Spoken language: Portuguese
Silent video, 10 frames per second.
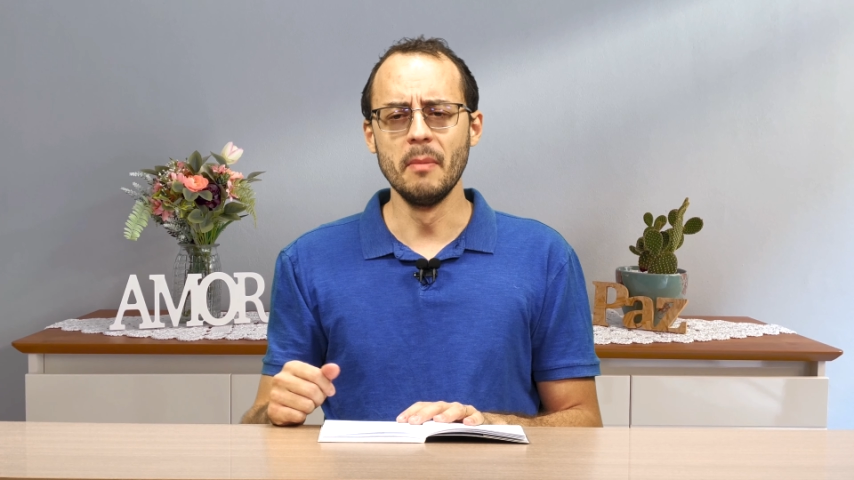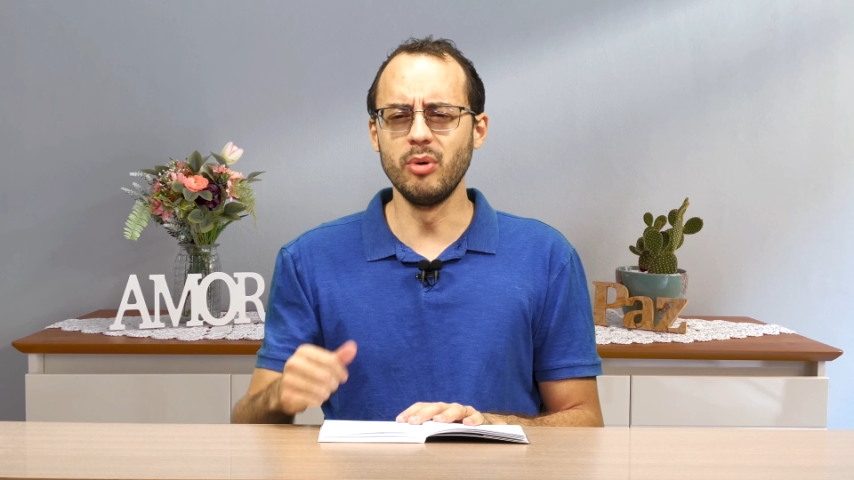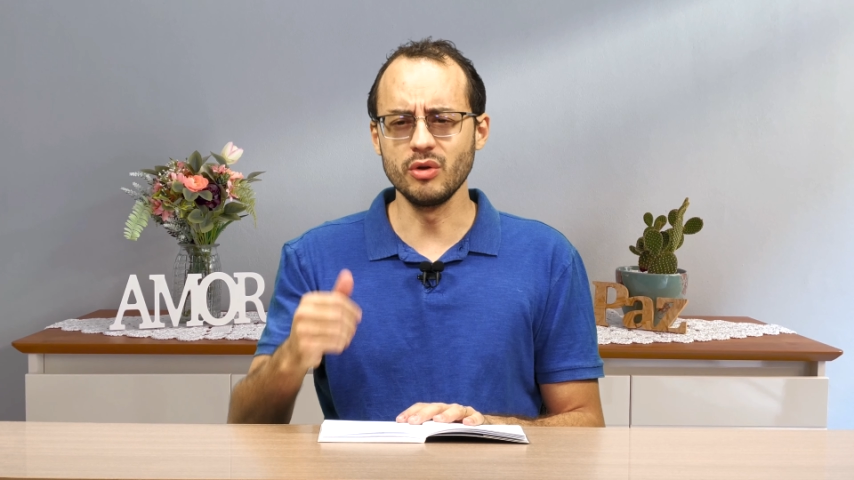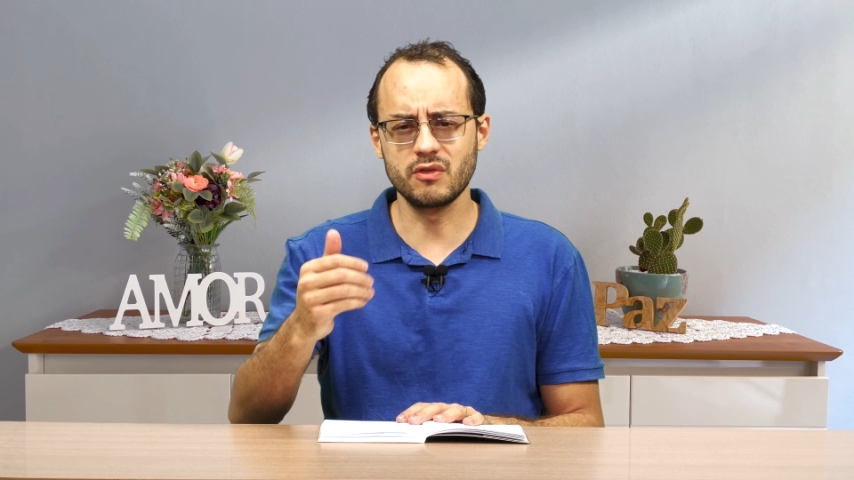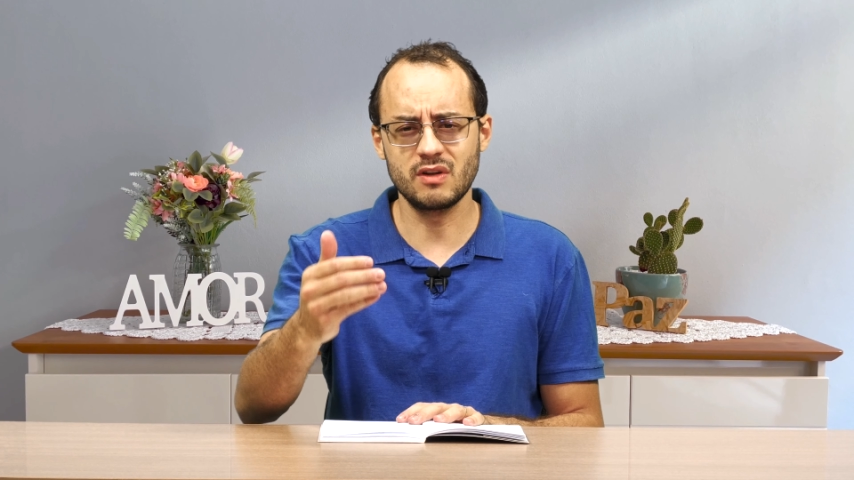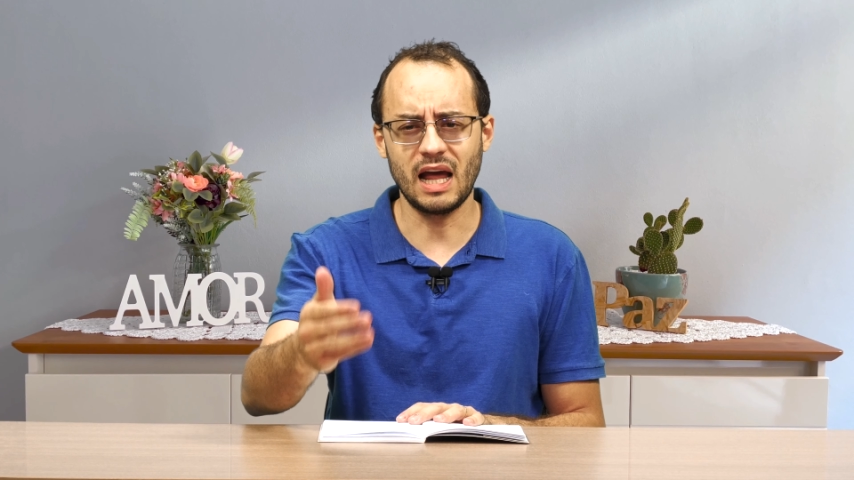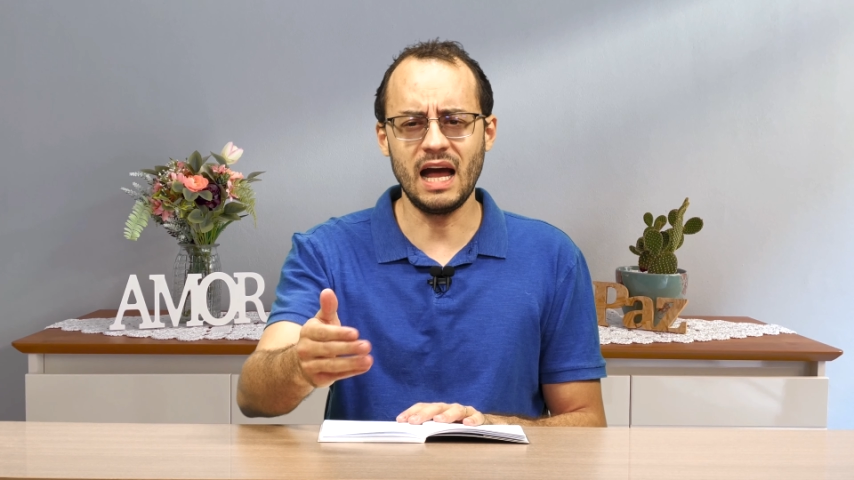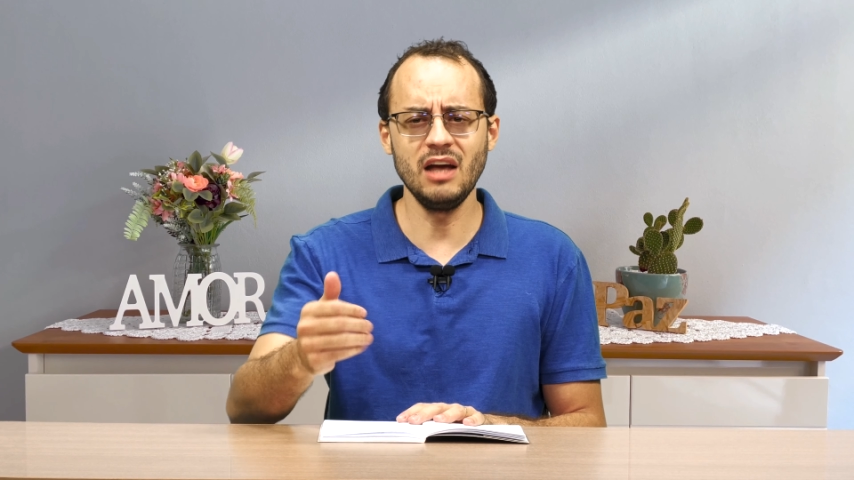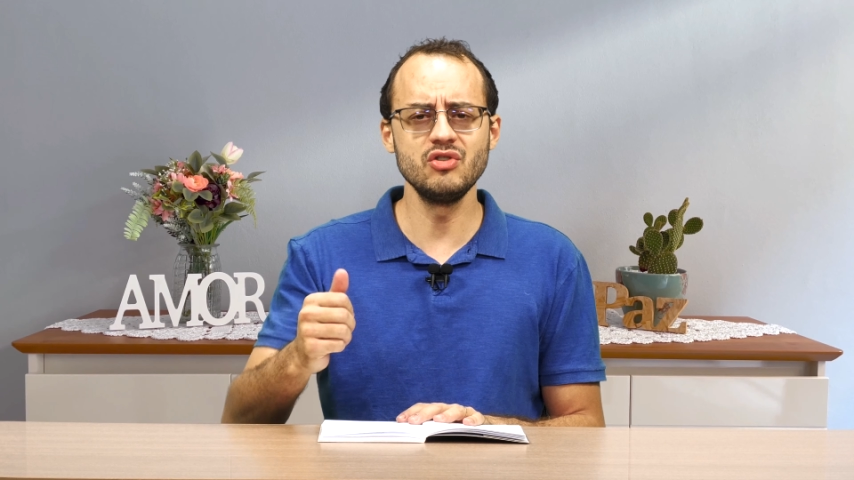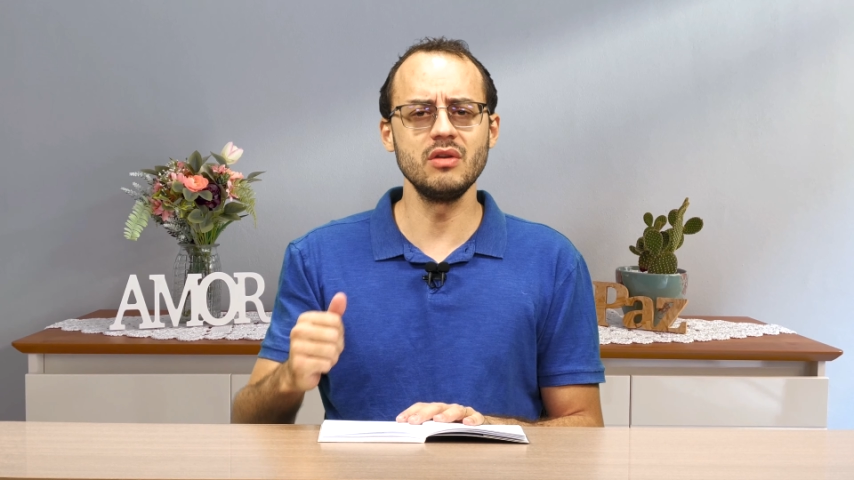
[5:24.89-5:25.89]

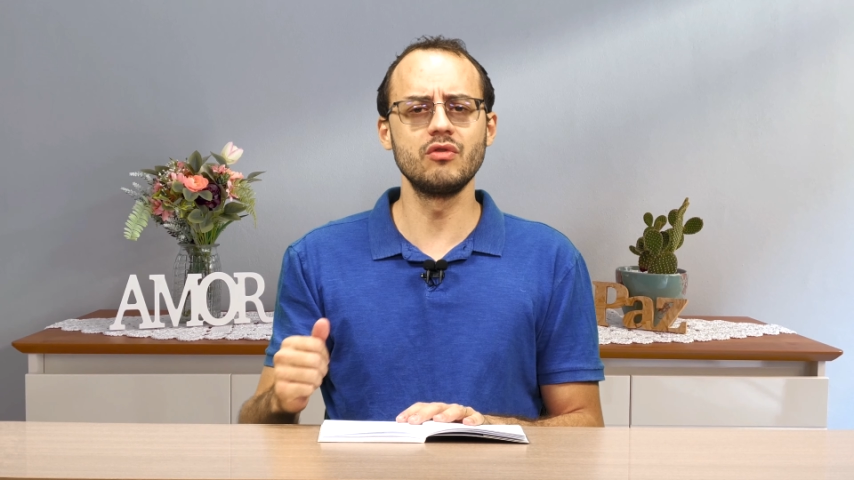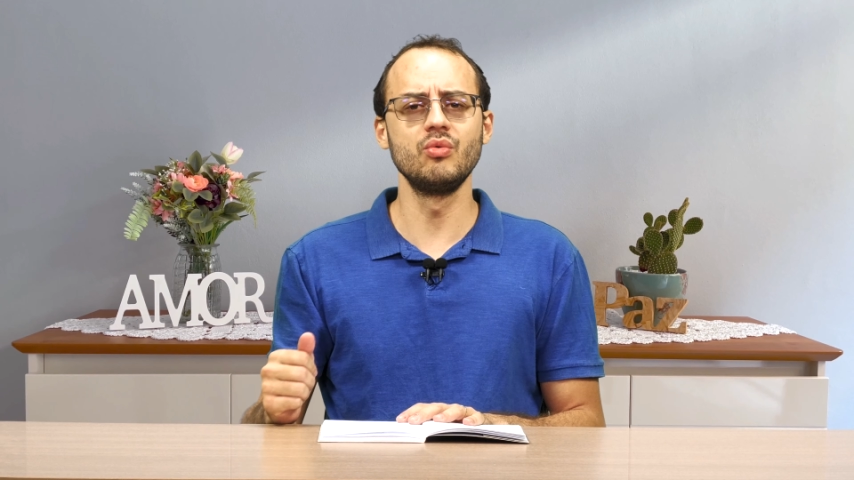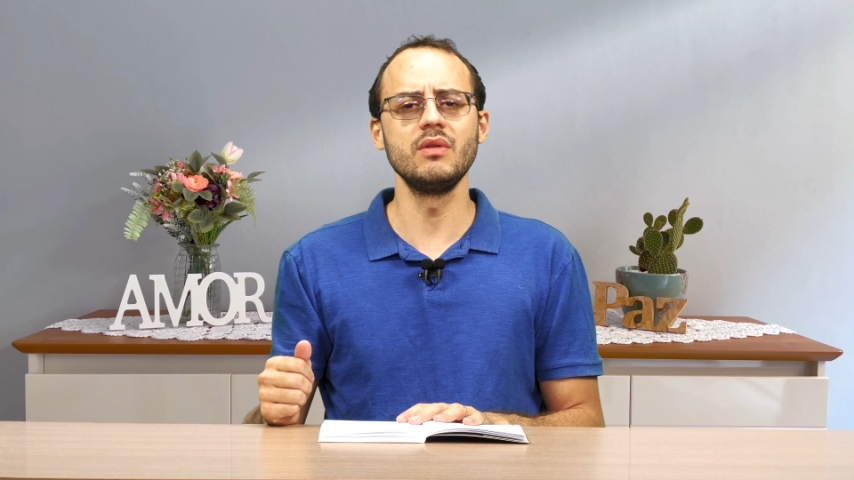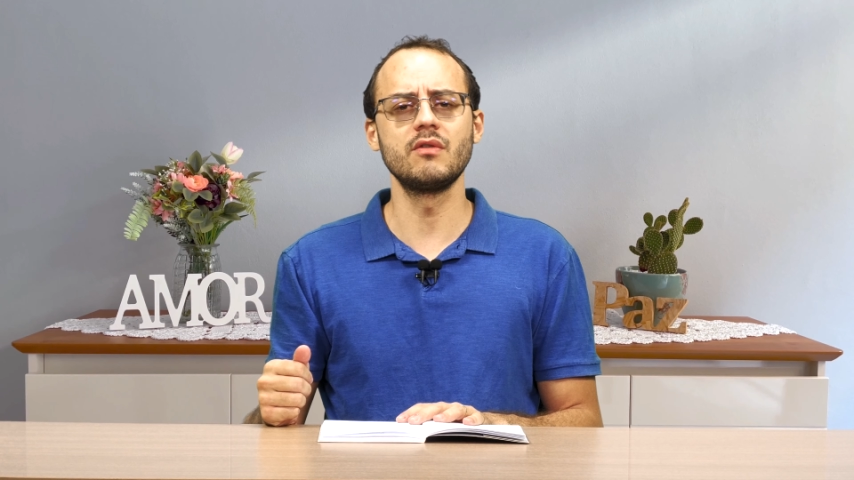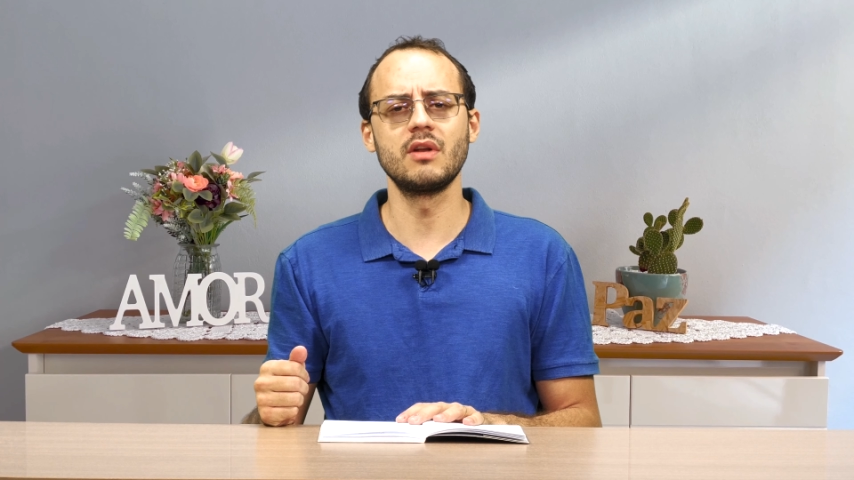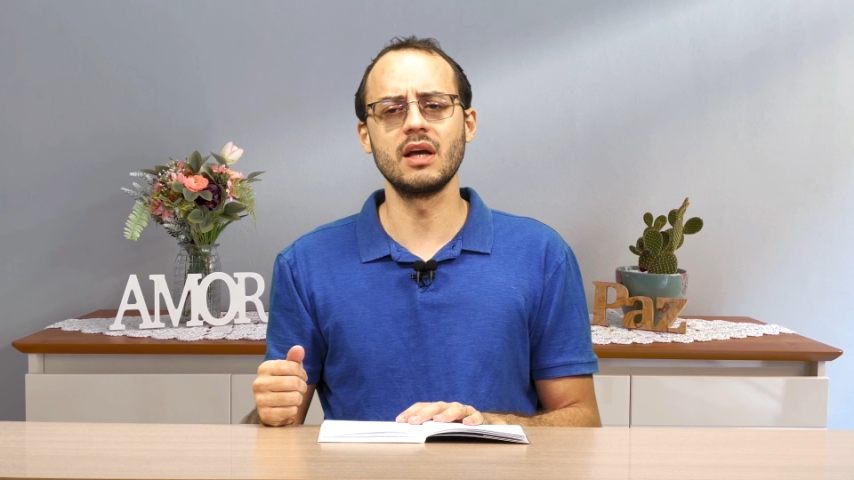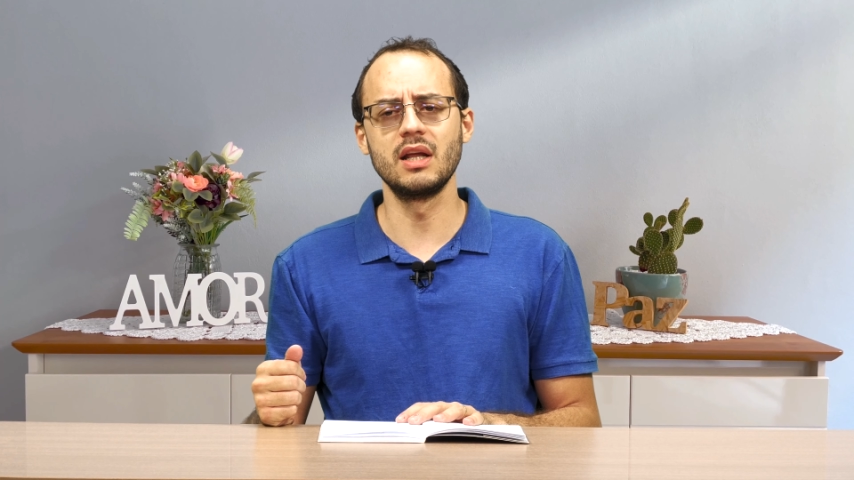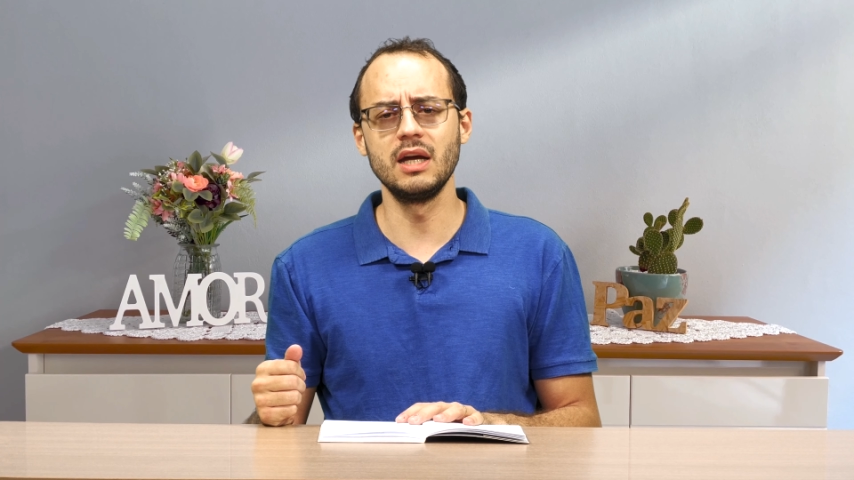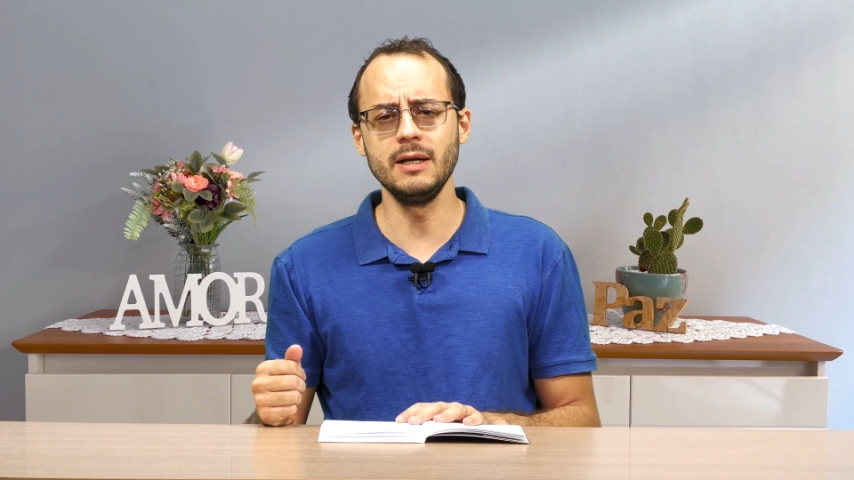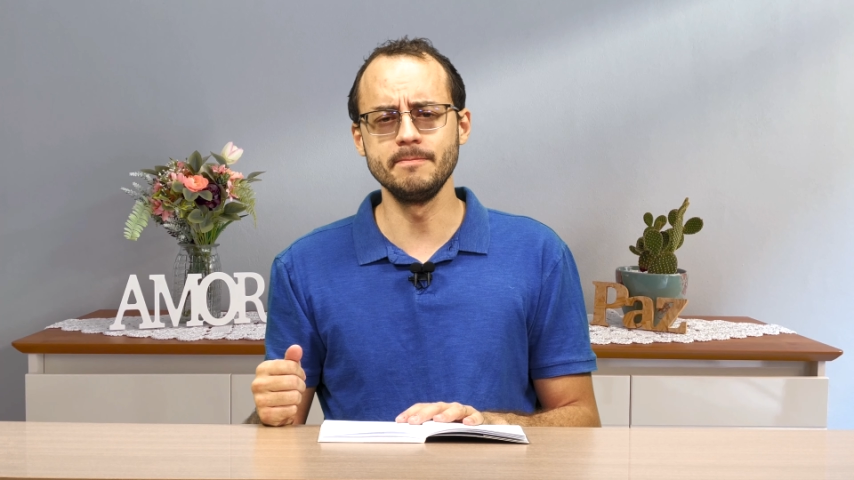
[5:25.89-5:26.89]
postagens no
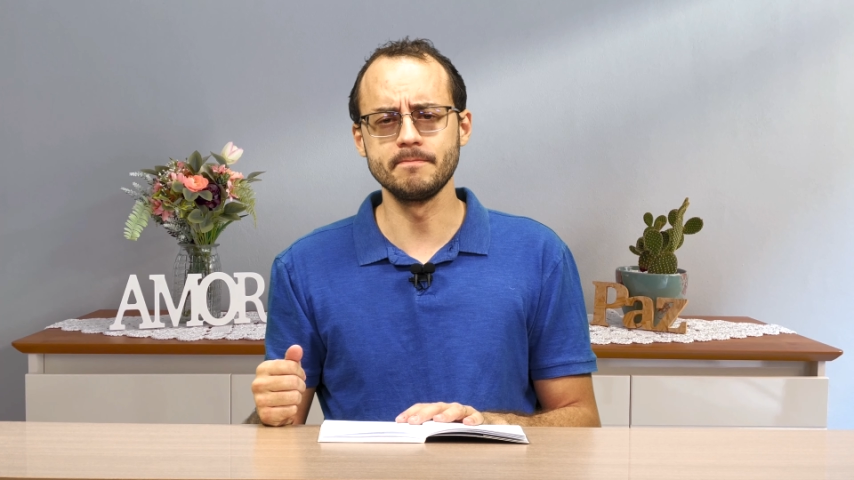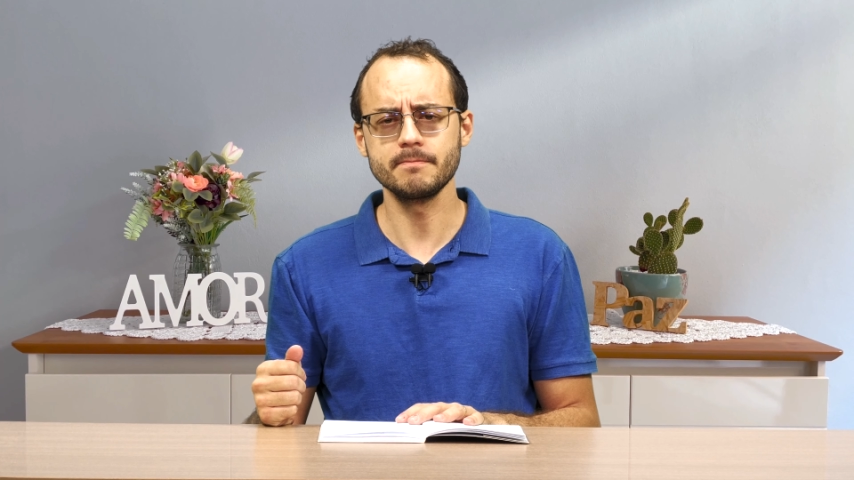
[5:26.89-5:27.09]
Instagram,